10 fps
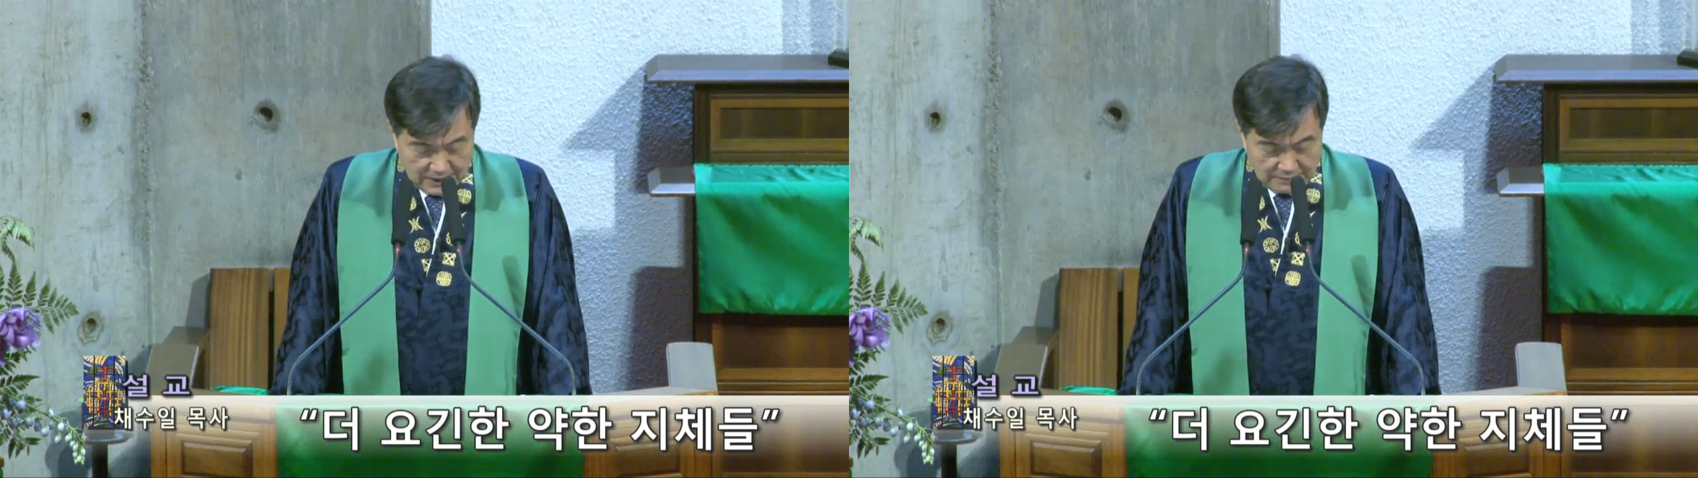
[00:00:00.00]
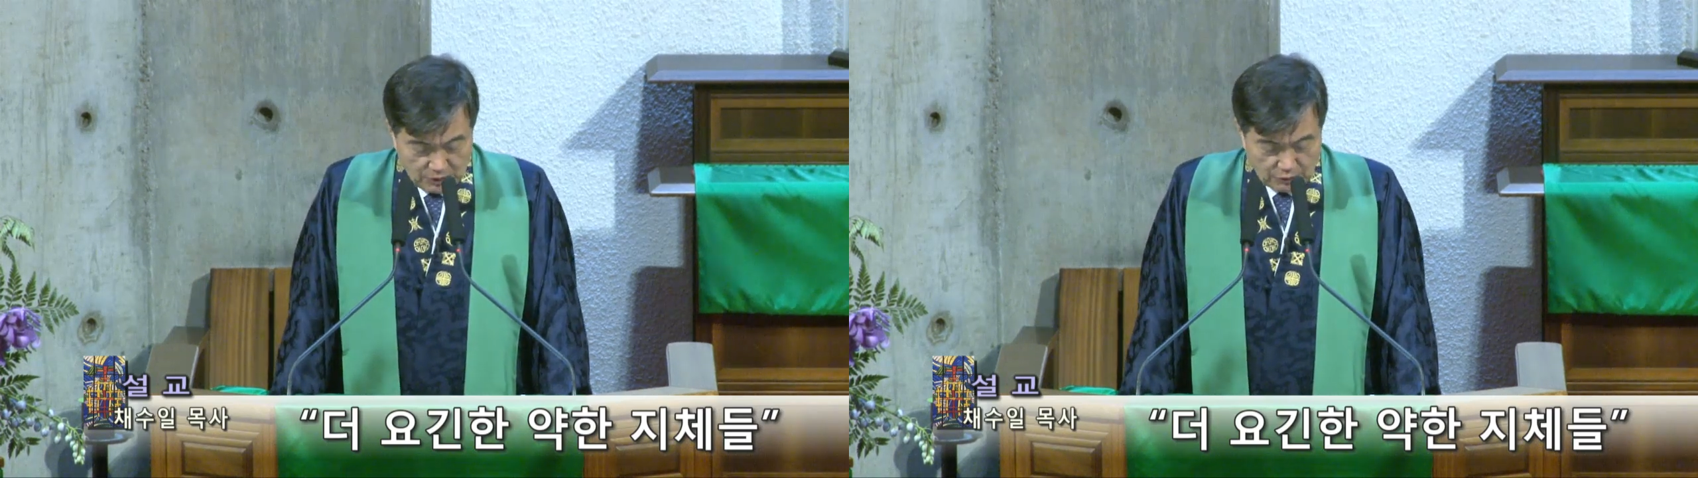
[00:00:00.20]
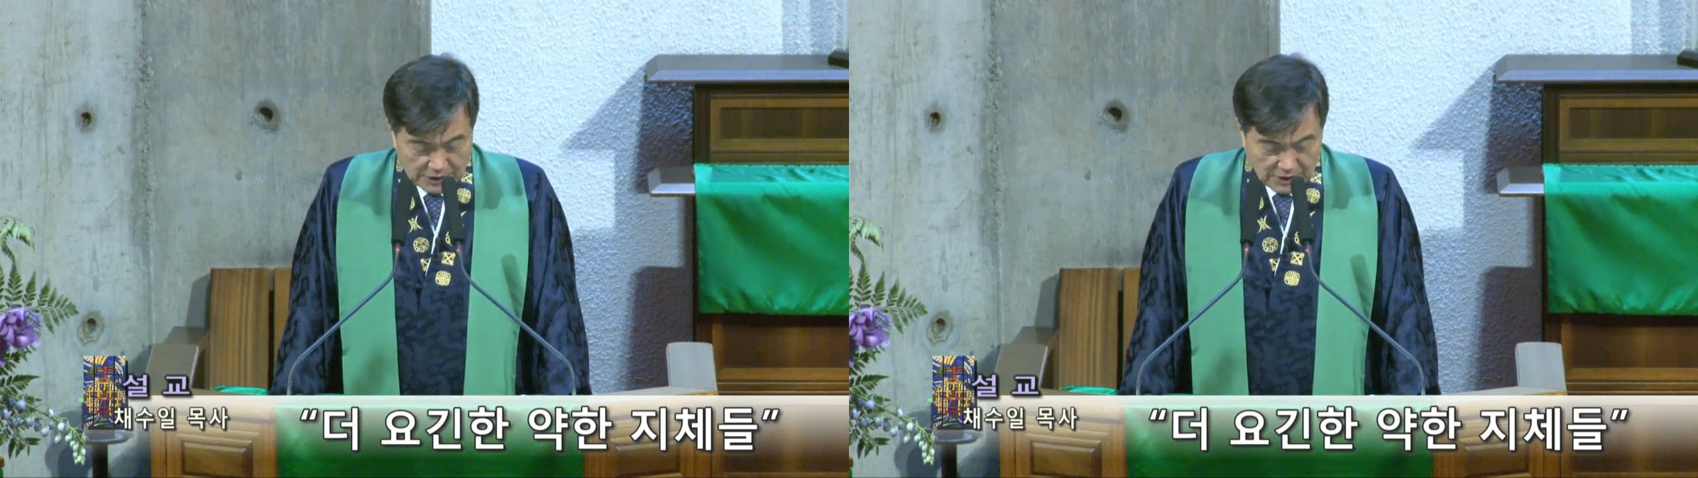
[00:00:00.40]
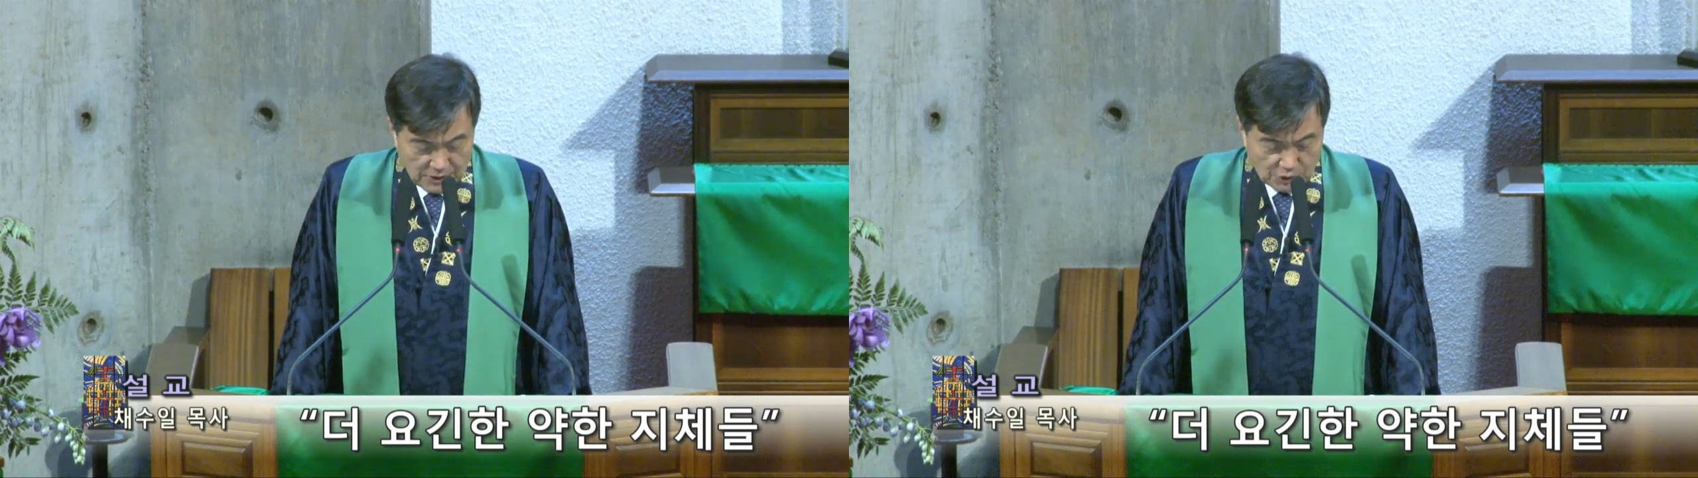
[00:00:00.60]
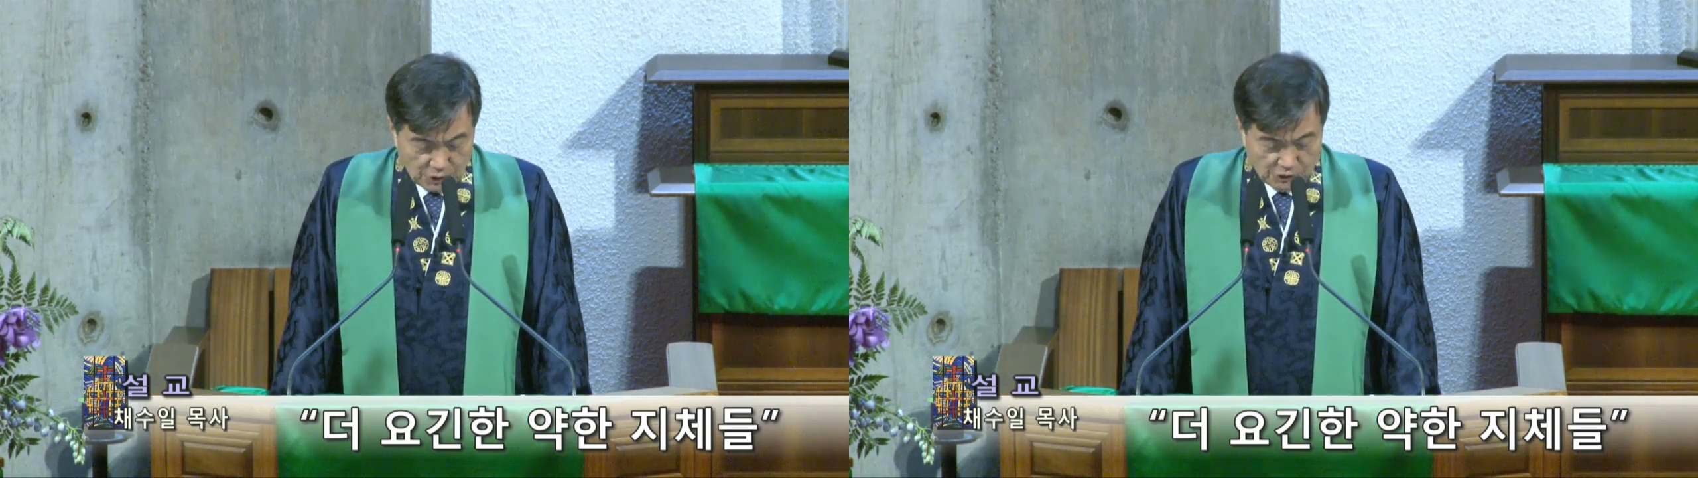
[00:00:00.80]

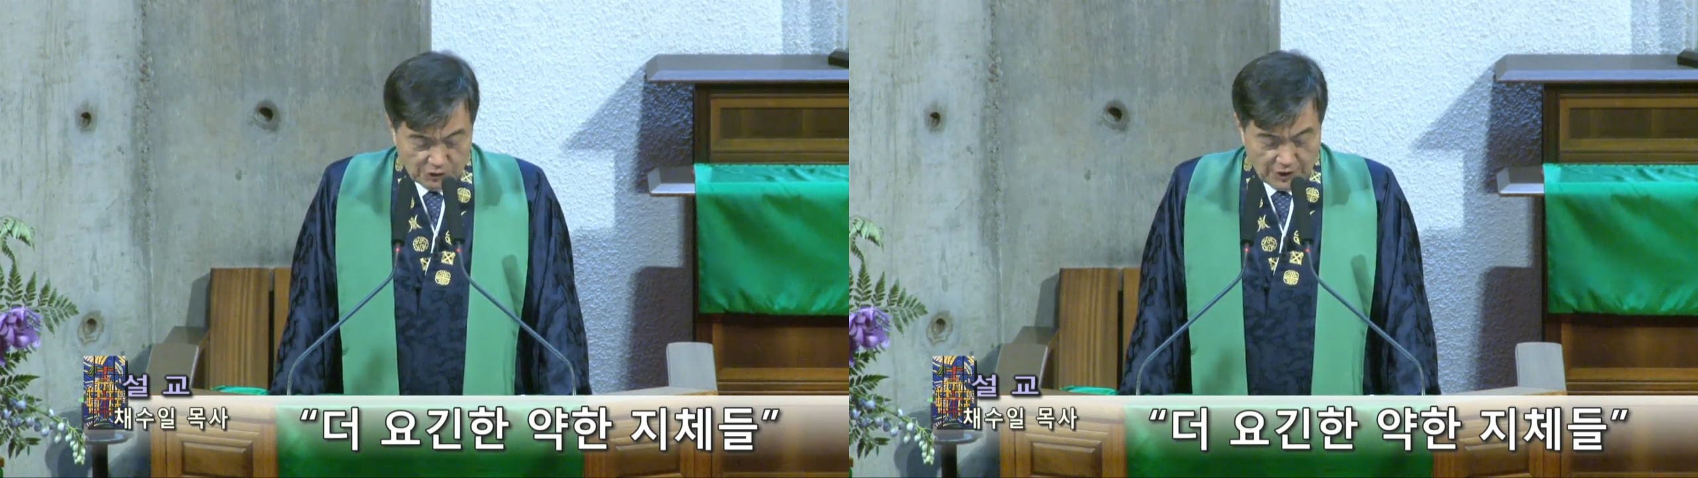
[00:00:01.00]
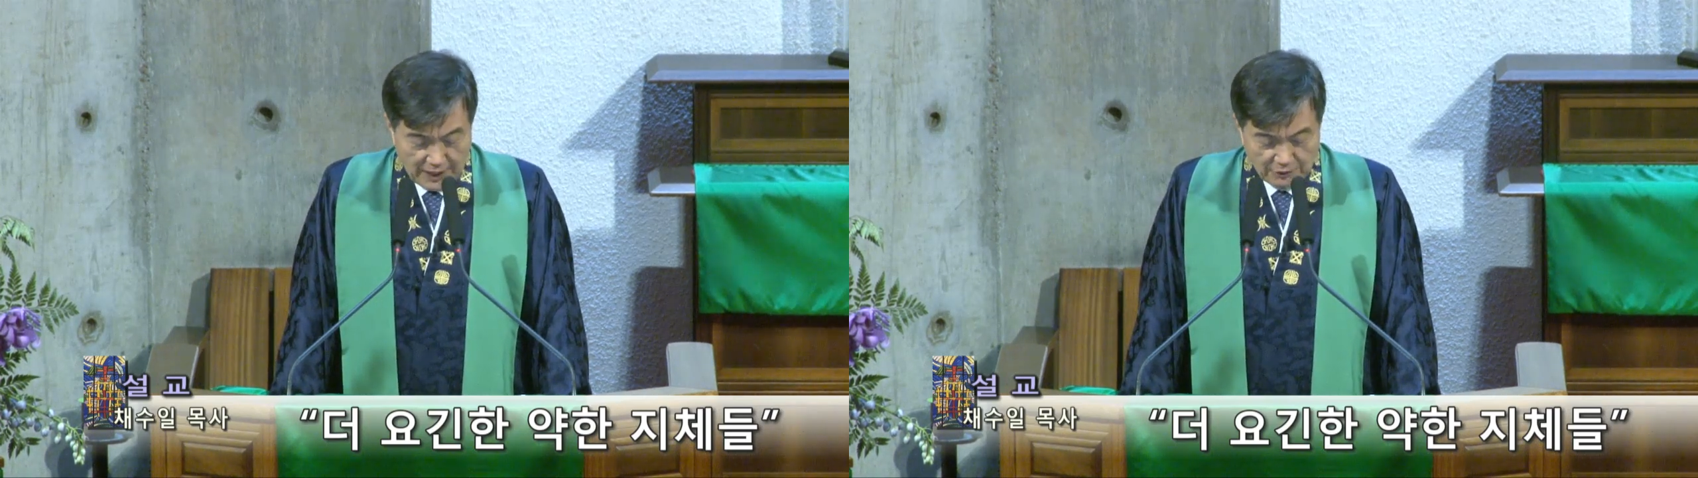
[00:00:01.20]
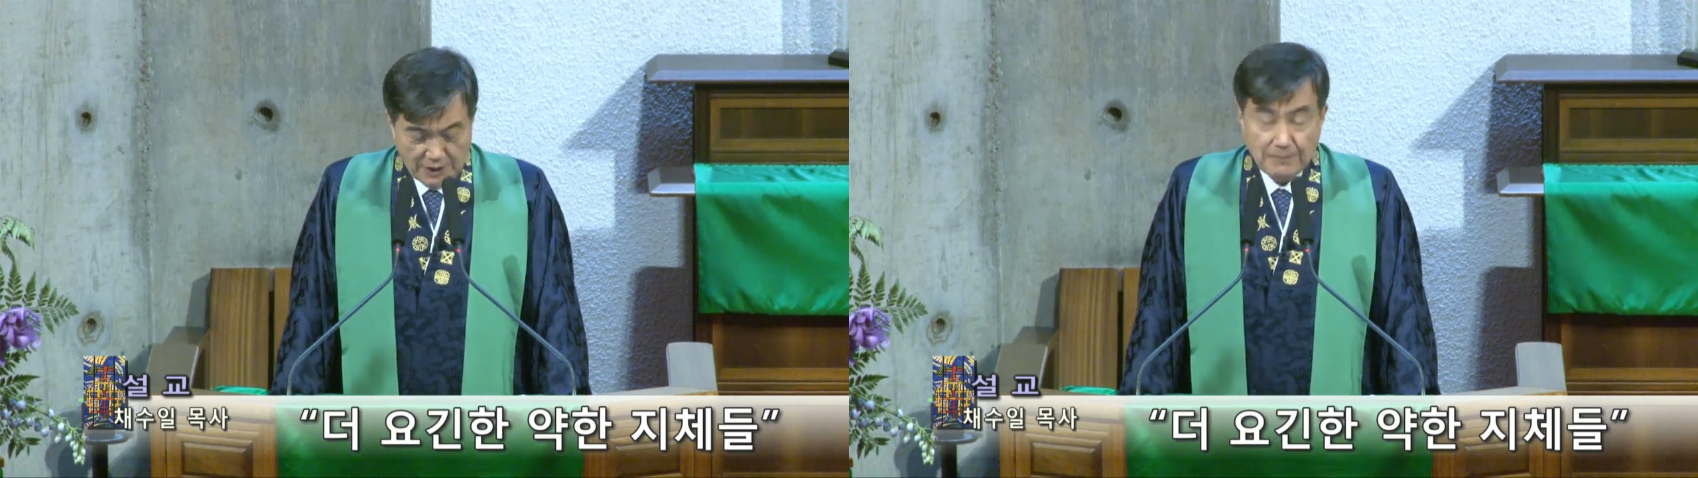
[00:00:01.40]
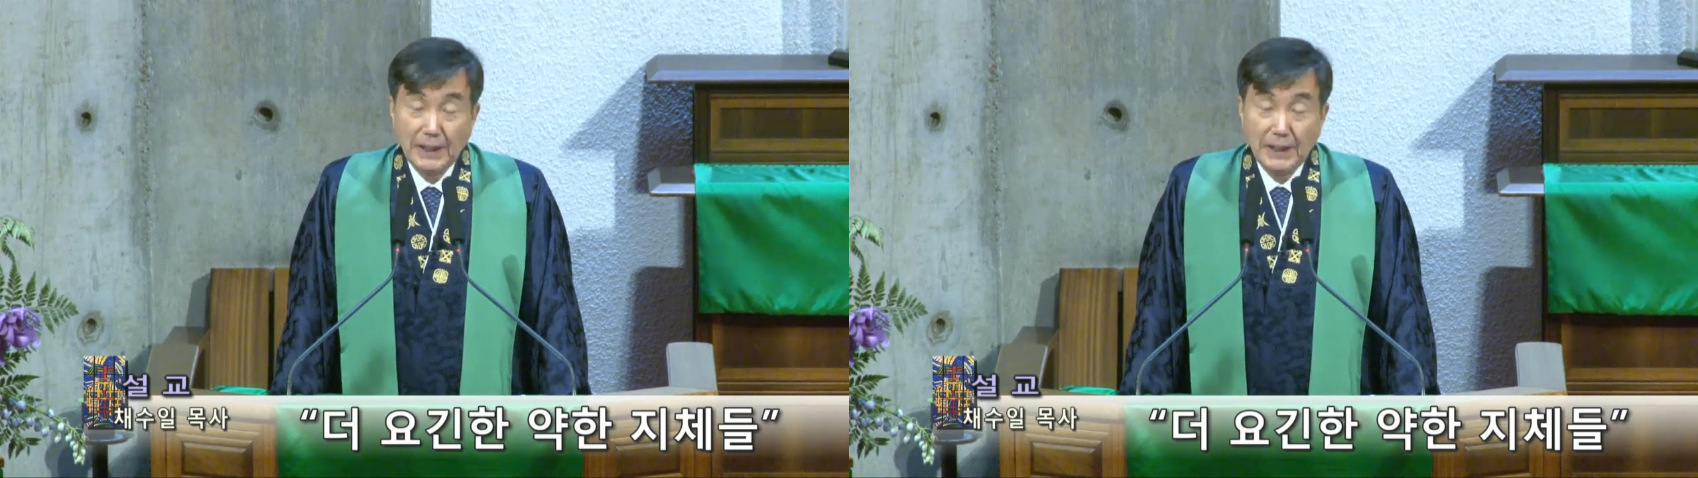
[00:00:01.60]
미국에서는 죄수들이 하루에